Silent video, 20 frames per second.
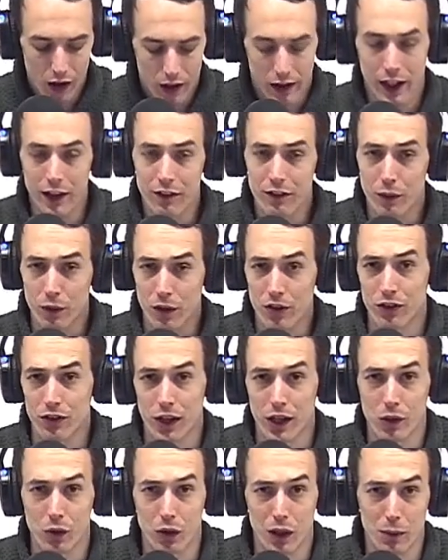Grazie a
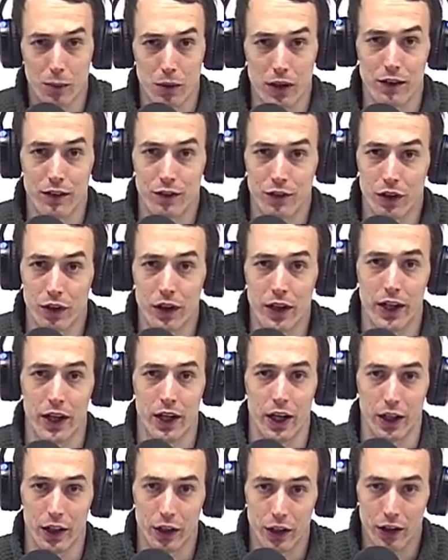questa
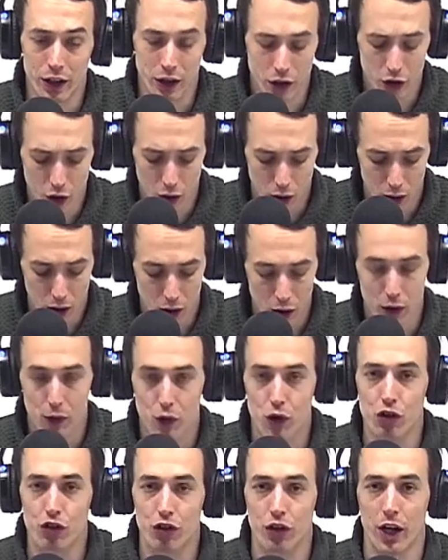collaborazione Nintendo
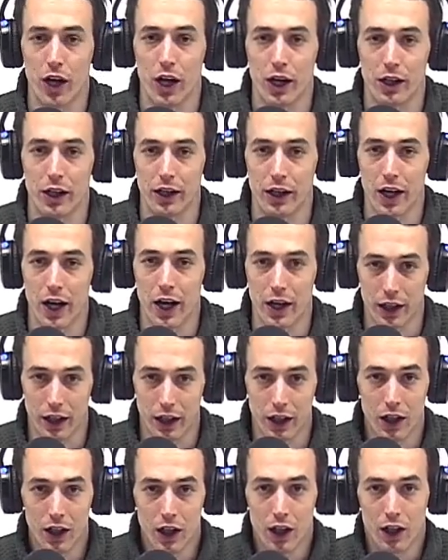riuscirà a
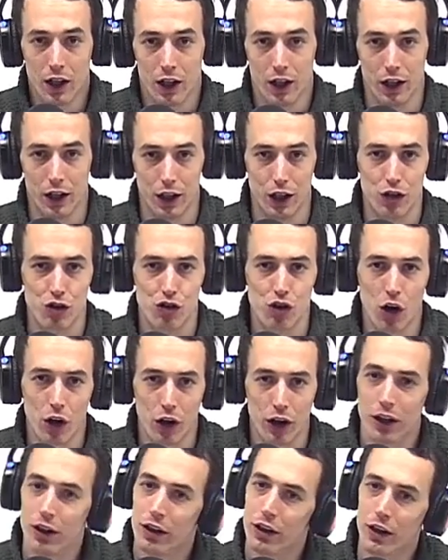creare eh,
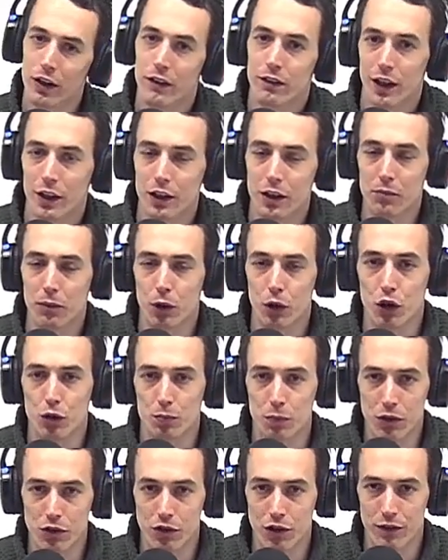giochi indirizzati in modo
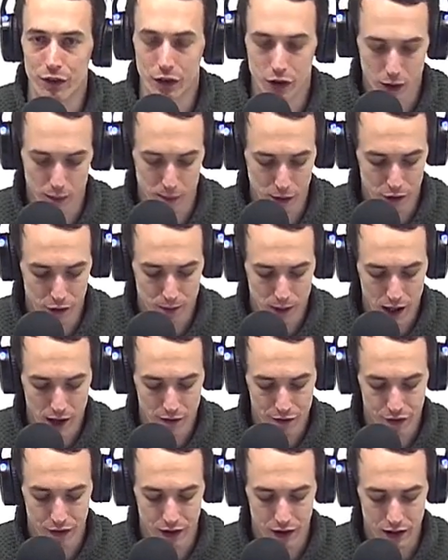specifico per
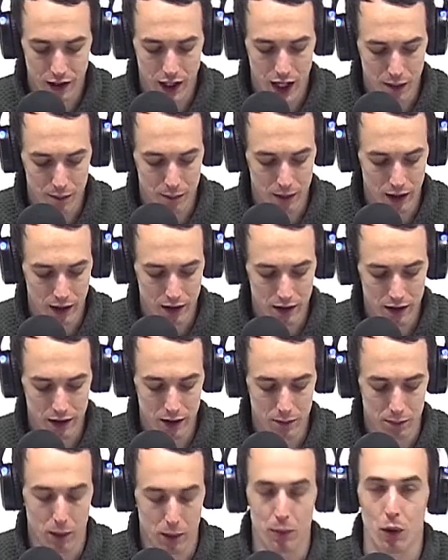smartphone e
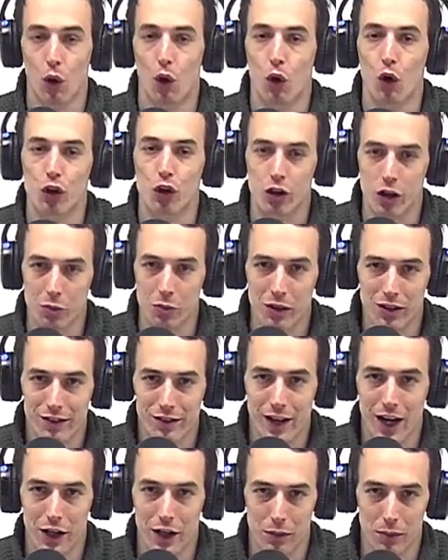tablet, proprio
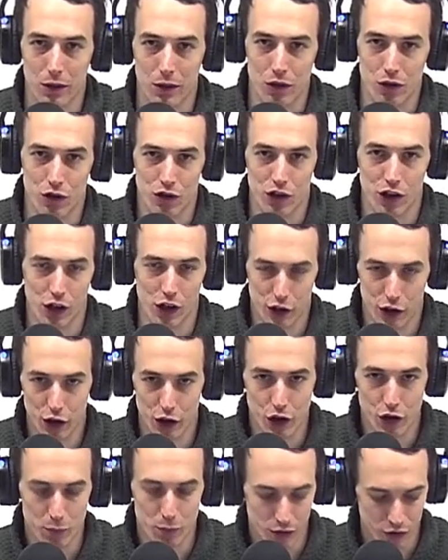ottimizzati per questo genere di
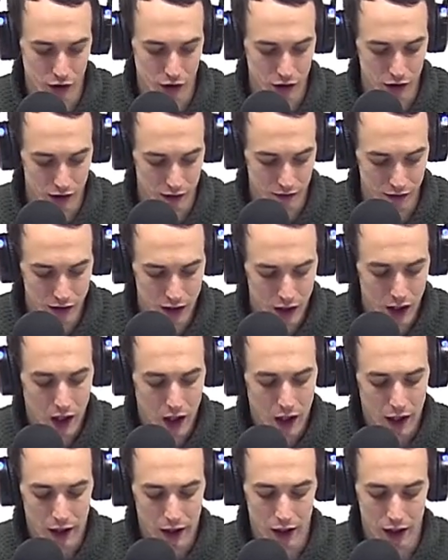dispositivi.
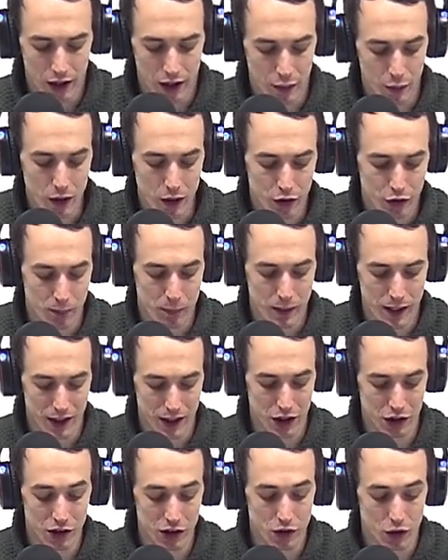E quindi si parla
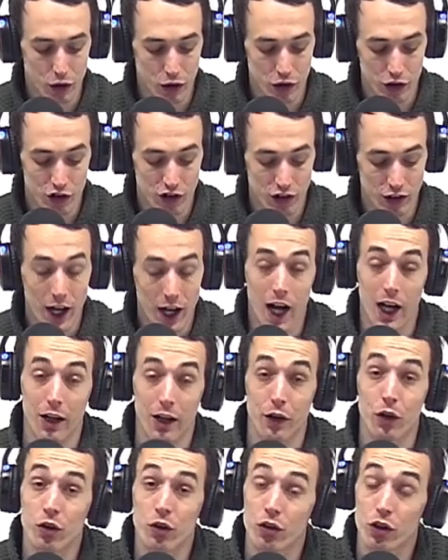di titoli originali,
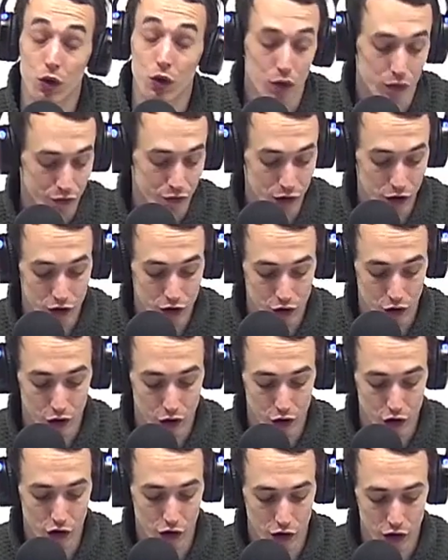non di conversione
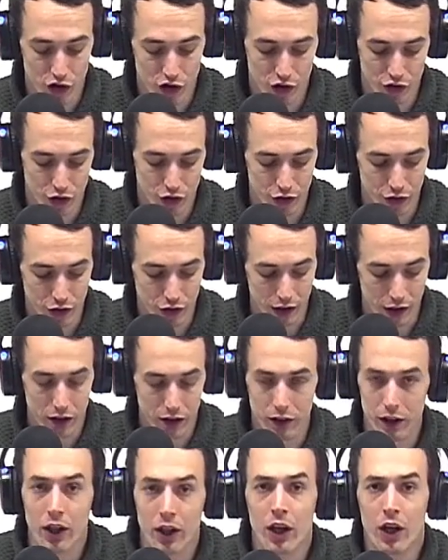di giochi già
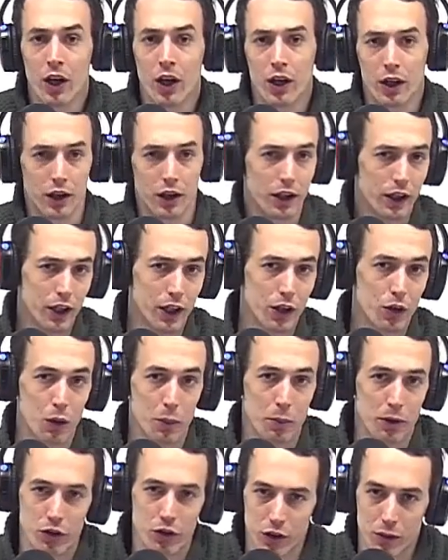esistenti. Eh, come
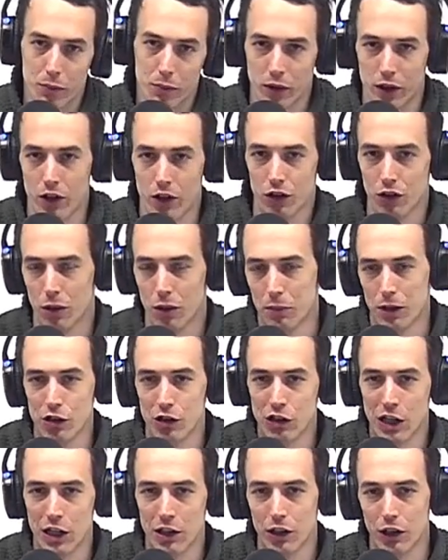per esempio, che ne so,
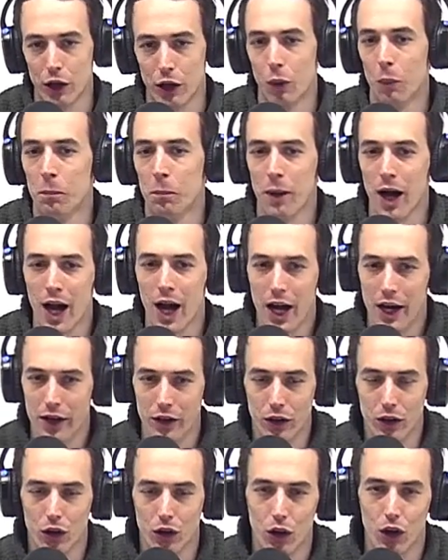immaginate un
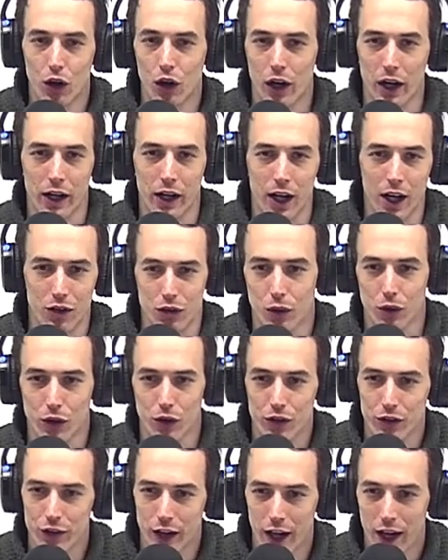Mario, a caso
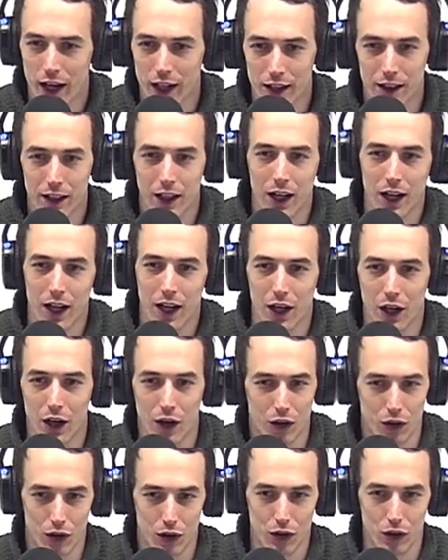uno Zelda
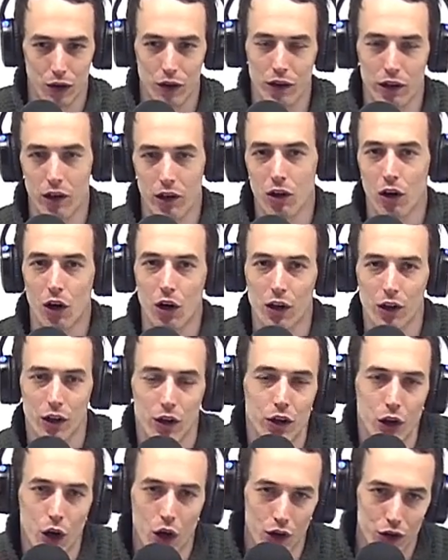o Donkey
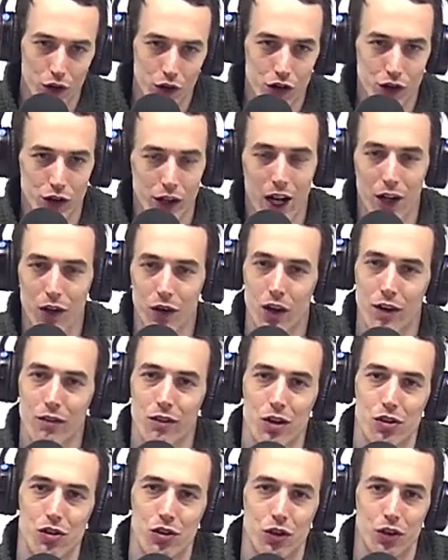Kong. No, non ci saranno le
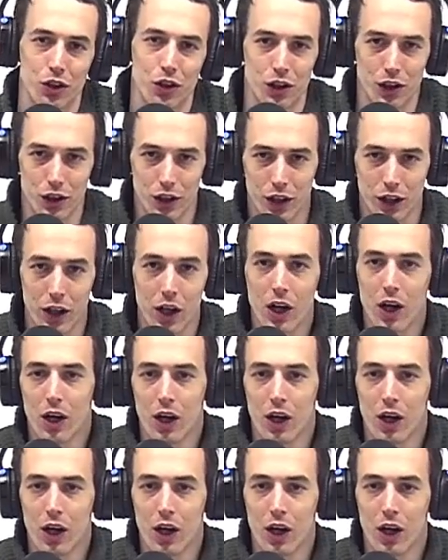versioni eh,